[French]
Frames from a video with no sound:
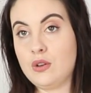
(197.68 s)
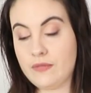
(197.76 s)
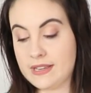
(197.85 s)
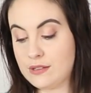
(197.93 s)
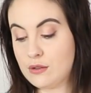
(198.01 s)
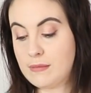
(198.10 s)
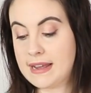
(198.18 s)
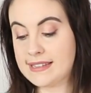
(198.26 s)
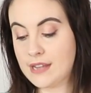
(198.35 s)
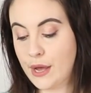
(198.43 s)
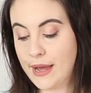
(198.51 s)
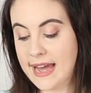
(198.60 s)
une veste
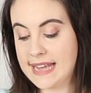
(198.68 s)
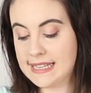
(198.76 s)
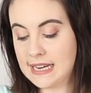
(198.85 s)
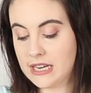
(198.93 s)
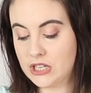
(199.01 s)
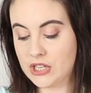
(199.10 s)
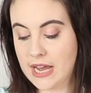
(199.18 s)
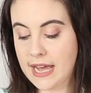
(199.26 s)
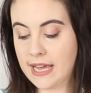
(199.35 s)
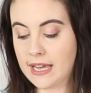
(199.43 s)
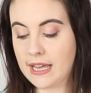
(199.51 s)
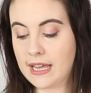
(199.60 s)
blazer assez
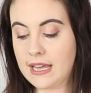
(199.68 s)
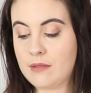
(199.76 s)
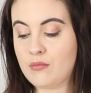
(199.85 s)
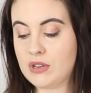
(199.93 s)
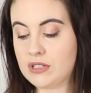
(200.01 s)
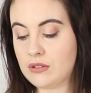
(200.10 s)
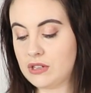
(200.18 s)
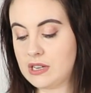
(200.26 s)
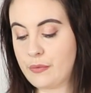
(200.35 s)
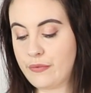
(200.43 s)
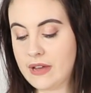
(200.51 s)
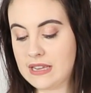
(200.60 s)
légère et moi ce que
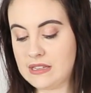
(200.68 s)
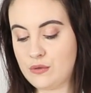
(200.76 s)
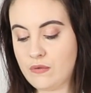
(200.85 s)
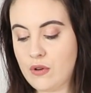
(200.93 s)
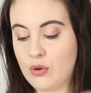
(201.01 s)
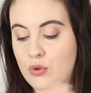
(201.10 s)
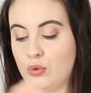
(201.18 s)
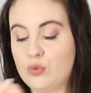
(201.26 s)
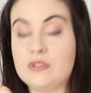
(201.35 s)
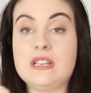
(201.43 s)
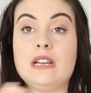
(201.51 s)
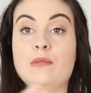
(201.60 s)
j'aime faire c'est souvent
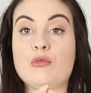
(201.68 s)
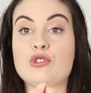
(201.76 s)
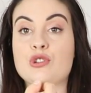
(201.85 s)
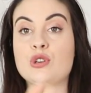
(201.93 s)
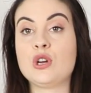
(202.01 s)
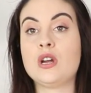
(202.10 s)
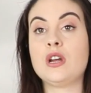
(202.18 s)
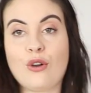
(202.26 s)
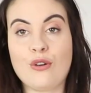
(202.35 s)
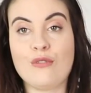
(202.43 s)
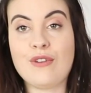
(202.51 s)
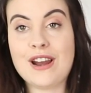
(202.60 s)
retrousser les manches.
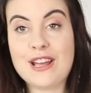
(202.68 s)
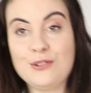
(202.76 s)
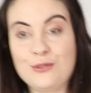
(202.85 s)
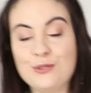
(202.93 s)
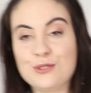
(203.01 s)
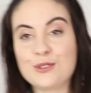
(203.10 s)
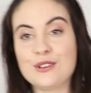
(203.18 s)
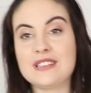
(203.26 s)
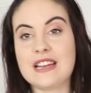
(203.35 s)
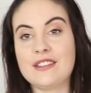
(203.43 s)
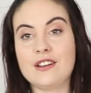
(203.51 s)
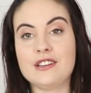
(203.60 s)
Voilà du coup ce que
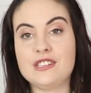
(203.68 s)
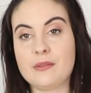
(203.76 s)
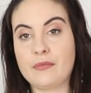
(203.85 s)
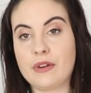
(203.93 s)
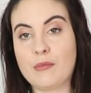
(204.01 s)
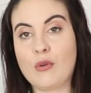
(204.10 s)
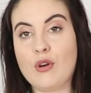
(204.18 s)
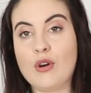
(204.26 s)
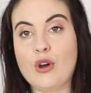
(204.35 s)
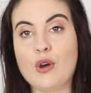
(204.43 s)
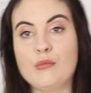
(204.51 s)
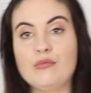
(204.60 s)
ça donne, j'aime vraiment
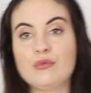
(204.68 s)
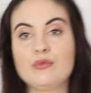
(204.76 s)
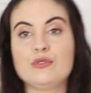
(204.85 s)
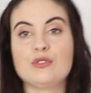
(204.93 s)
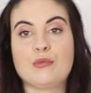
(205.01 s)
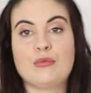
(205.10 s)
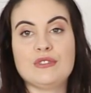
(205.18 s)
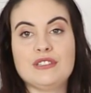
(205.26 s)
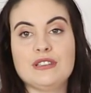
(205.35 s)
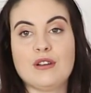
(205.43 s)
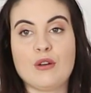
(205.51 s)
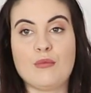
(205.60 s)
euh, beaucoup ce
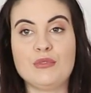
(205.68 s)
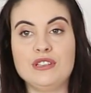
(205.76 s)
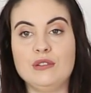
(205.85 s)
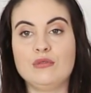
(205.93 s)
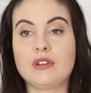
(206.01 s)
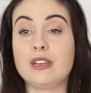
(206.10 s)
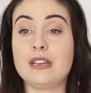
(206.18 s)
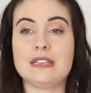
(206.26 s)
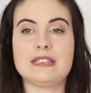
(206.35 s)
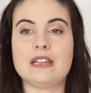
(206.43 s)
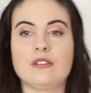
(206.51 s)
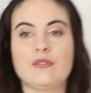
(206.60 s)
petit, petit look et
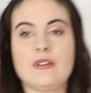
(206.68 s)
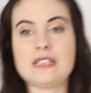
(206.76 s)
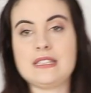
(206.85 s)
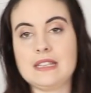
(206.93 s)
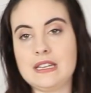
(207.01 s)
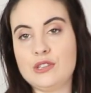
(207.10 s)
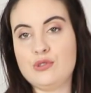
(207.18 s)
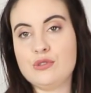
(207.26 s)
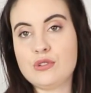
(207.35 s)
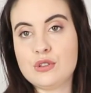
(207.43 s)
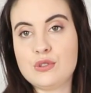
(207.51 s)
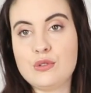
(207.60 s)
cette veste est
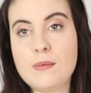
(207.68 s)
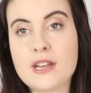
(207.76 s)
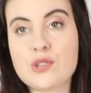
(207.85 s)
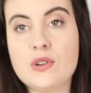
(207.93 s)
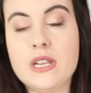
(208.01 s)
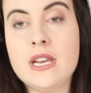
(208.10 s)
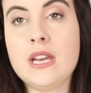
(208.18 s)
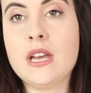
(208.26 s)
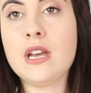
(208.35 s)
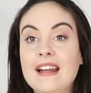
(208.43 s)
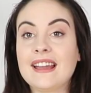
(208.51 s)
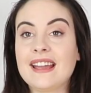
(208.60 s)
juste super jolie.
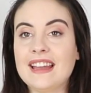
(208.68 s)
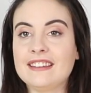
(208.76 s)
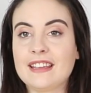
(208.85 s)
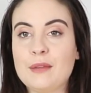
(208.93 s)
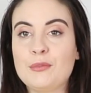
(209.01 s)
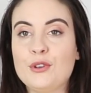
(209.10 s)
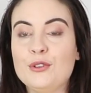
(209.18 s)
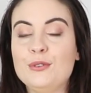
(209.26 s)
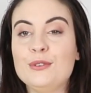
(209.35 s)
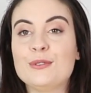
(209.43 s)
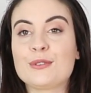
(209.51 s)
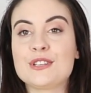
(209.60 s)
Quatrième
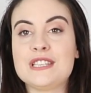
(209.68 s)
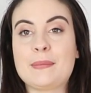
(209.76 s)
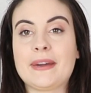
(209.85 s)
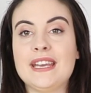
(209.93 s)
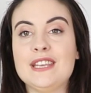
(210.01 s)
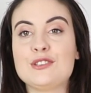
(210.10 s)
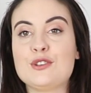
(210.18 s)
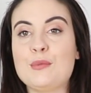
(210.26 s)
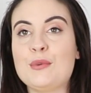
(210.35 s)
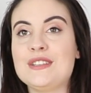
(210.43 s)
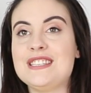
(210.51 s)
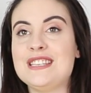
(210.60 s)
tenue, donc j'ai pris ce
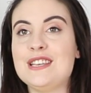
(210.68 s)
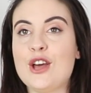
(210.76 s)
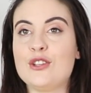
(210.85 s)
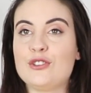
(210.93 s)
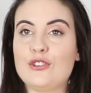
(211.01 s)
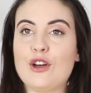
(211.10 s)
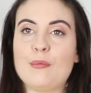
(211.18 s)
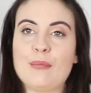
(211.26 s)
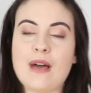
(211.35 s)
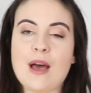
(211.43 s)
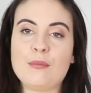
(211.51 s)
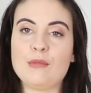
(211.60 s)
petit euh,
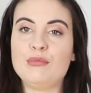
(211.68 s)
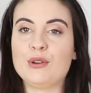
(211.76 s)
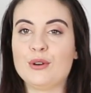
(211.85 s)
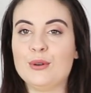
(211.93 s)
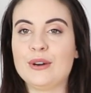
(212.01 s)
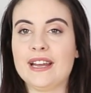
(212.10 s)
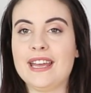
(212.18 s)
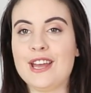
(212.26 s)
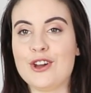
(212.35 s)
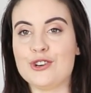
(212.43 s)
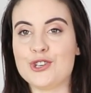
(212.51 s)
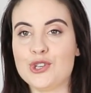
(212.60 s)
top un peu plus coloré
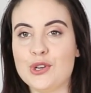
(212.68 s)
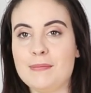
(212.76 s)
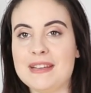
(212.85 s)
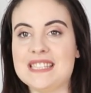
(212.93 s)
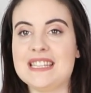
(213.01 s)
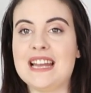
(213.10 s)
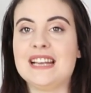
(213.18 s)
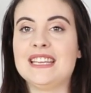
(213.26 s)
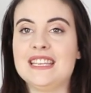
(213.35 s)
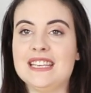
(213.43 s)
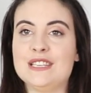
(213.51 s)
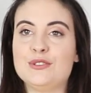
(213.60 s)
euh, jaune pastel
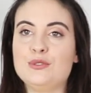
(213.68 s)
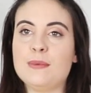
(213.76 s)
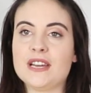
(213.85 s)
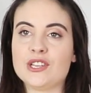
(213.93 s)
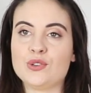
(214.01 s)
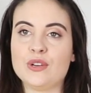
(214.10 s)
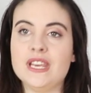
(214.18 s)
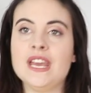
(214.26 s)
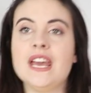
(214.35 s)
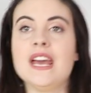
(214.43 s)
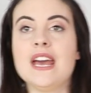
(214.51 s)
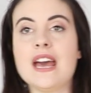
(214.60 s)
qui est super joli
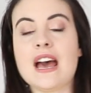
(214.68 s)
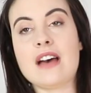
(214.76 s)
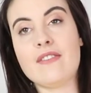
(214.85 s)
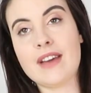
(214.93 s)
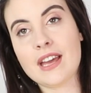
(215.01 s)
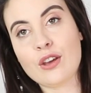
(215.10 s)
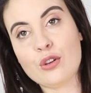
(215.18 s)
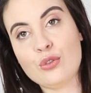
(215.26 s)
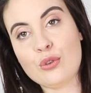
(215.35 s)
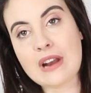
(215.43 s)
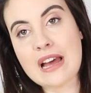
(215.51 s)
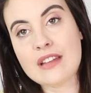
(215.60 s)
avec
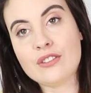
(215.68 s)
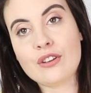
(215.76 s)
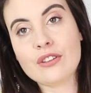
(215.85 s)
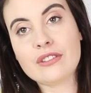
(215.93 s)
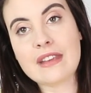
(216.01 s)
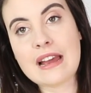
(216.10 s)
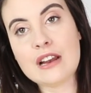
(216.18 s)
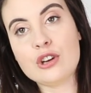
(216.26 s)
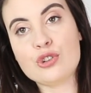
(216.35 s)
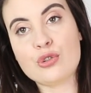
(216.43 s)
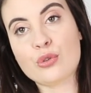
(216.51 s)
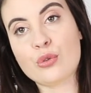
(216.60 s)
de la
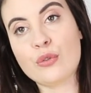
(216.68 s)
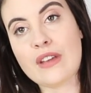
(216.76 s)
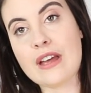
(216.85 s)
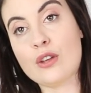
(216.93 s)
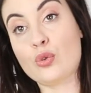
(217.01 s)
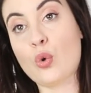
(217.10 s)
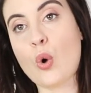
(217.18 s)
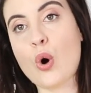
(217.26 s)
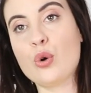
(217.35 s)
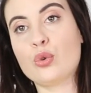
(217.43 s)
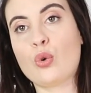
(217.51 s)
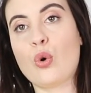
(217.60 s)
dentelle. Je trouve ça
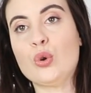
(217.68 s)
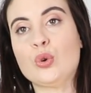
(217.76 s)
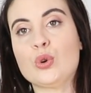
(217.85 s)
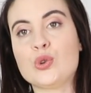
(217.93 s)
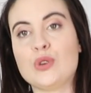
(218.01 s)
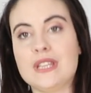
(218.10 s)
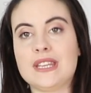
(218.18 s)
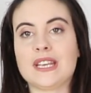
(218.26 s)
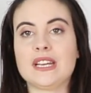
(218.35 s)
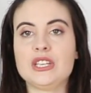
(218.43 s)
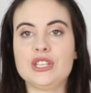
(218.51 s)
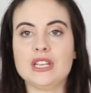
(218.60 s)
trop trop trop joli,
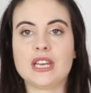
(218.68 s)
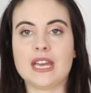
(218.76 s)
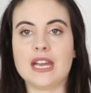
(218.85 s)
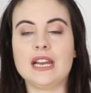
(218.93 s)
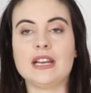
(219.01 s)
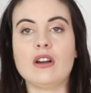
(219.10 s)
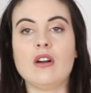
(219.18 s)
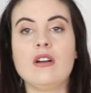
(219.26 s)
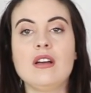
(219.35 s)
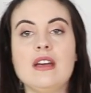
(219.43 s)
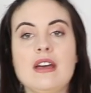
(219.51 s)
très chic et élégant.